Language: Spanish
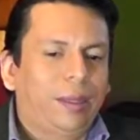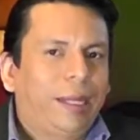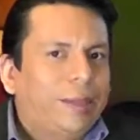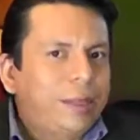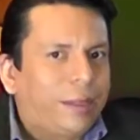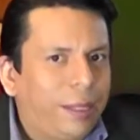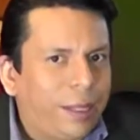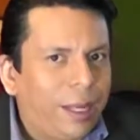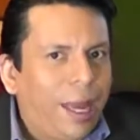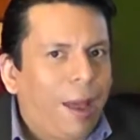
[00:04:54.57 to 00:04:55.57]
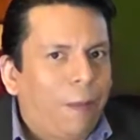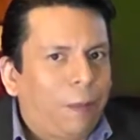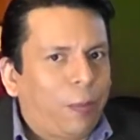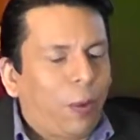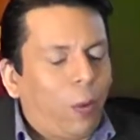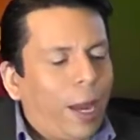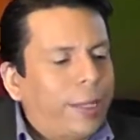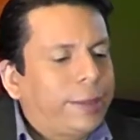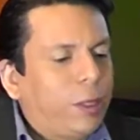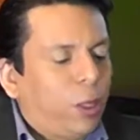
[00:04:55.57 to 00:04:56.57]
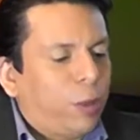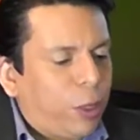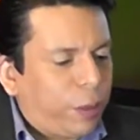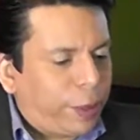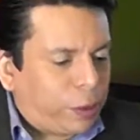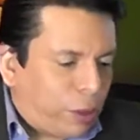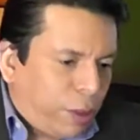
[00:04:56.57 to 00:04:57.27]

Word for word: decidir ¿Cuáles han sido los mejores besos?